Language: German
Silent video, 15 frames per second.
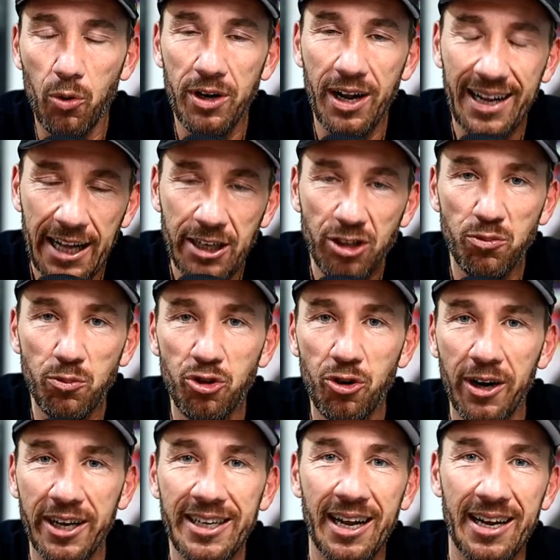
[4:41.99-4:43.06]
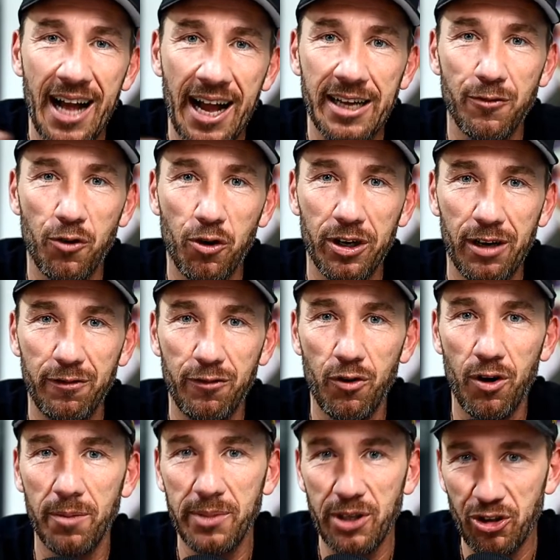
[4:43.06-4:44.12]
Und dann kann ich mich noch erinnern, eine Woche
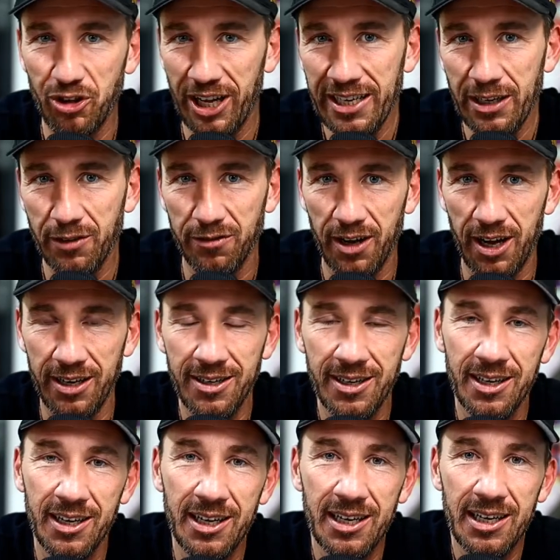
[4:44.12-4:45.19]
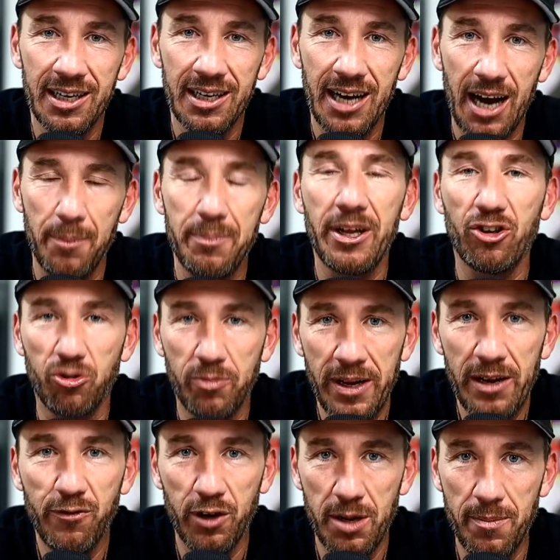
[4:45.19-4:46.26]
davor bin ich da hingefahren, habe mir ein
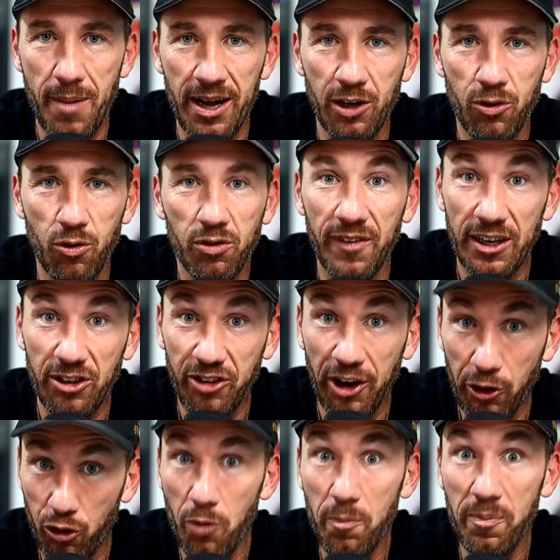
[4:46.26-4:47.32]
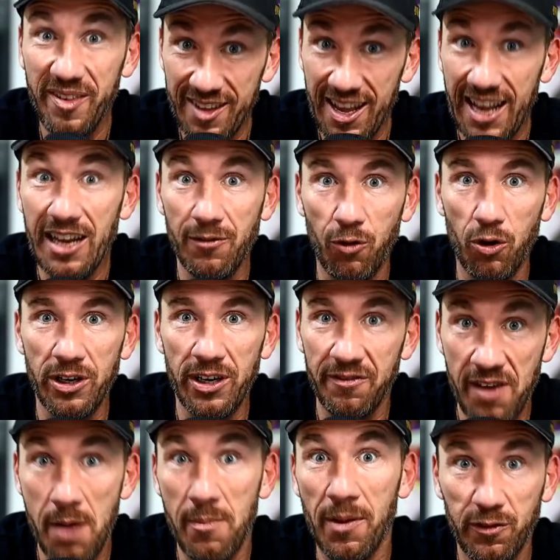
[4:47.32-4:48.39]
Spiel von dem angeguckt, weil ich den Typ sehen
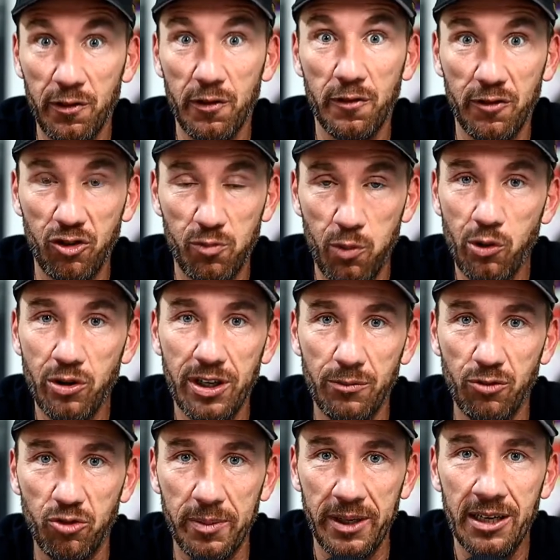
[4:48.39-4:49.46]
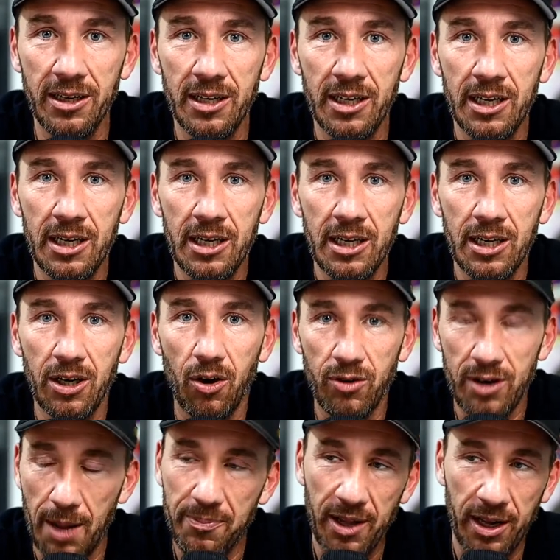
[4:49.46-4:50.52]
wollte, wer macht 50 Punkte im Spiel.
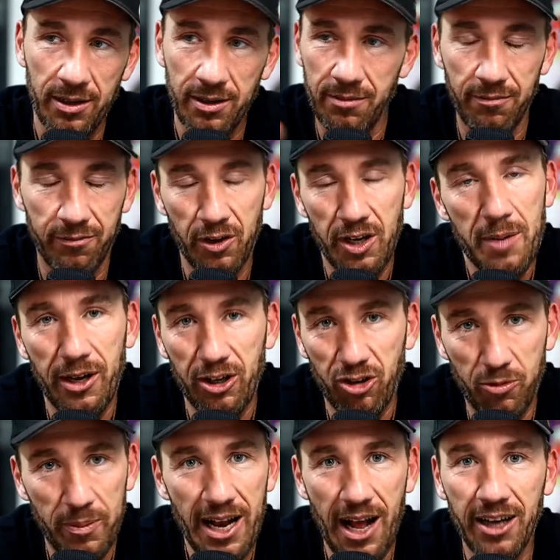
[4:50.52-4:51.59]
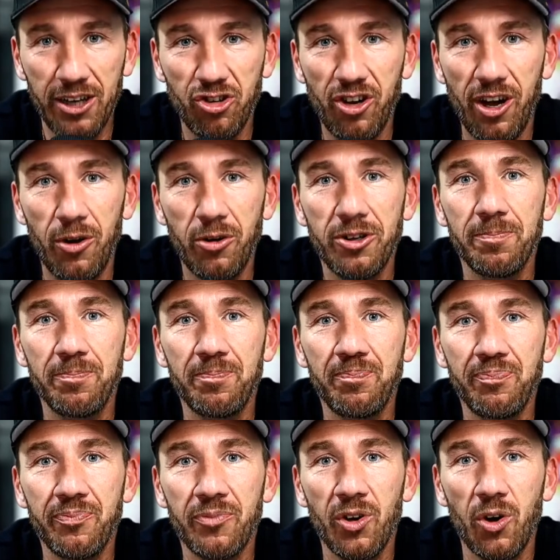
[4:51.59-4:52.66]
Und habe dann von dem mal ein Spiel angeschaut.
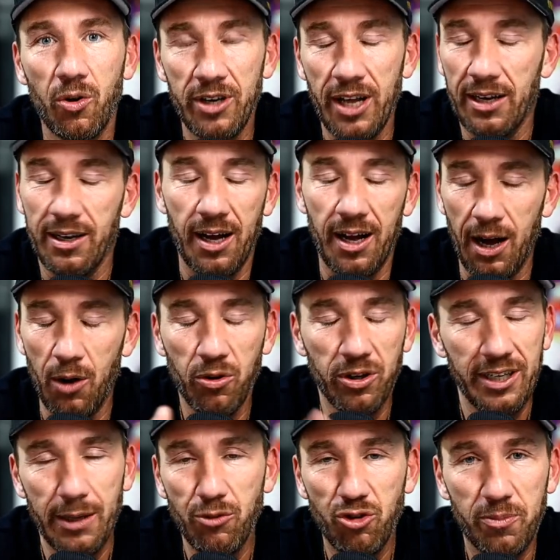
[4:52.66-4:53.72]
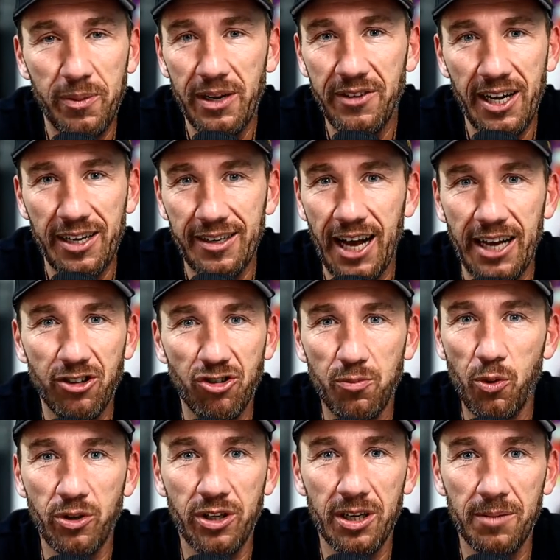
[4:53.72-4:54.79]
Und er hat da auch in dem Spiel wieder 30
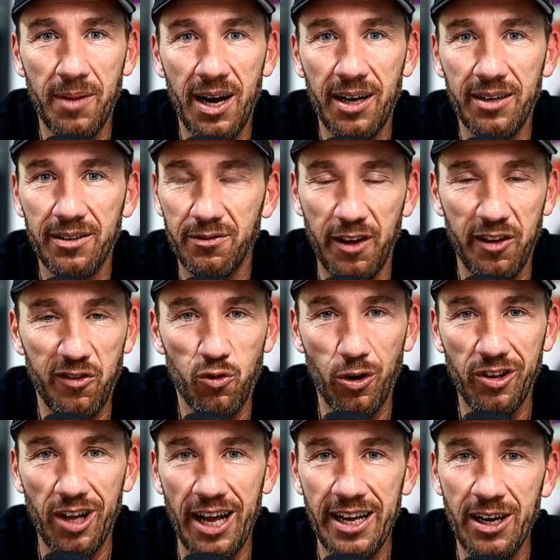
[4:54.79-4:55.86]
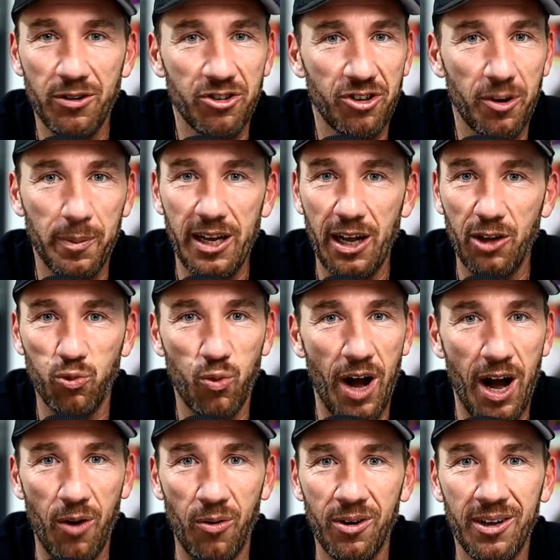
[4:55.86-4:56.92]
Punkte gemacht, fast nur Dreier. Und ich habe gedacht,
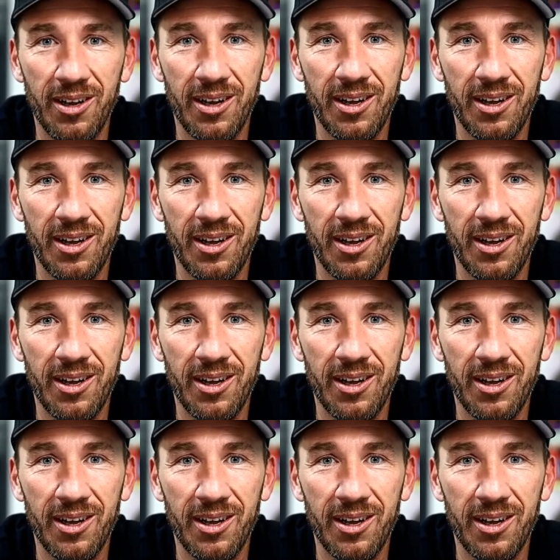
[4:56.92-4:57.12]
wow.